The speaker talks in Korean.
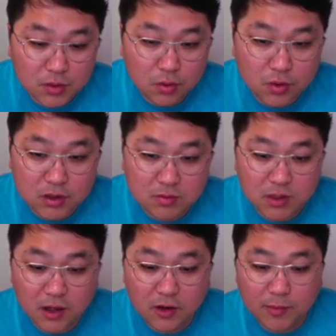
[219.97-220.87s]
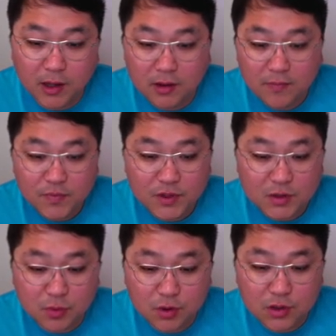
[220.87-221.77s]
좋을 것 같습니다. 지금
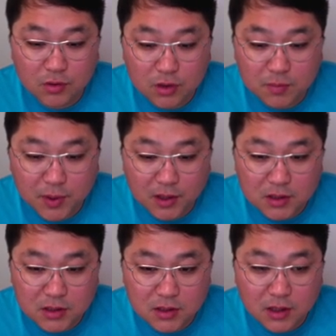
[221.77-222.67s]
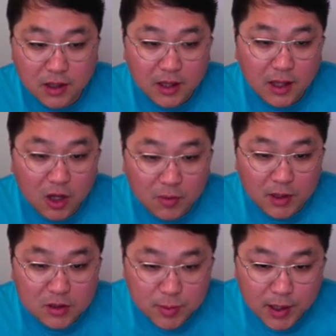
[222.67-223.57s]
보여드리고 있는 페이지는
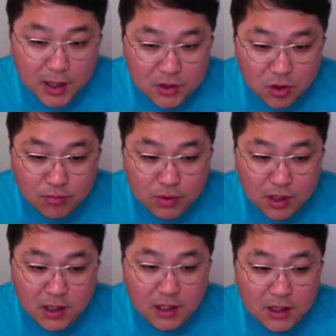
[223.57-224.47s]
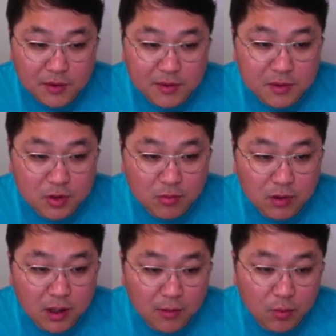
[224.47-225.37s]
에어맥스만 전부 다 나이키 에어맥스만 전부
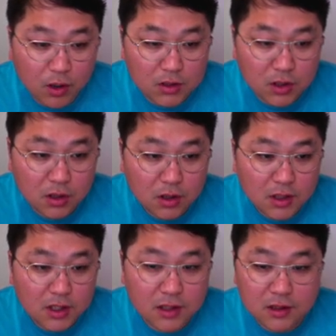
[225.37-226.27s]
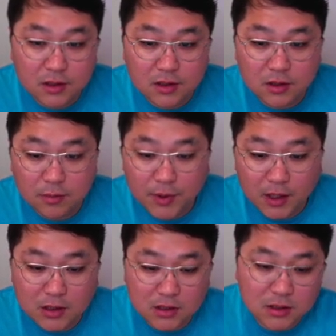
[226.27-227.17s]
다 모아져 있는 그런
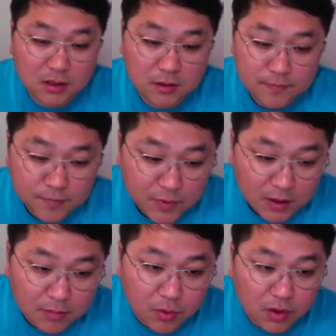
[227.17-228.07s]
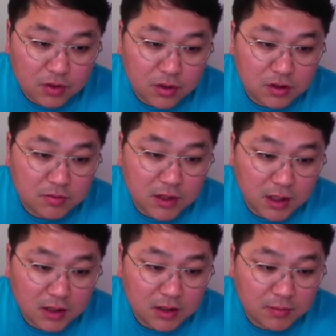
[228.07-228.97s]
페이지
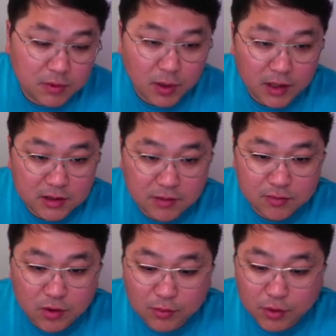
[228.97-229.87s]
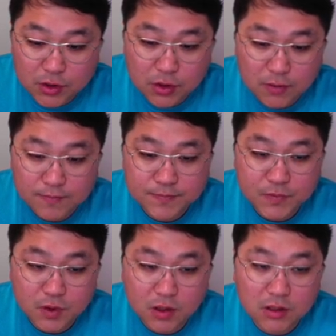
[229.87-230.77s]
보여드렸습니다. 트리플 화이트 제품도 여기 보이죠.
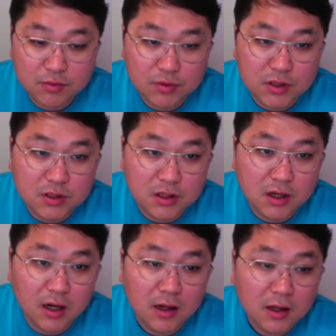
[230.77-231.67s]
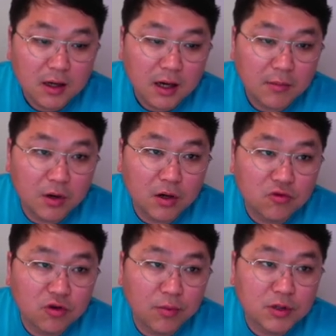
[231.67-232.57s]
여러가지 제품도 있으니까 한번
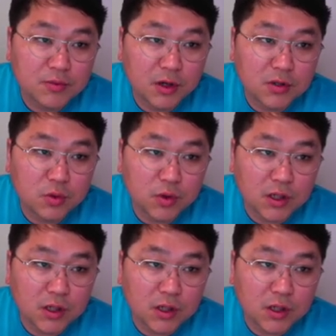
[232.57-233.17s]
둘러보시면 좋을 것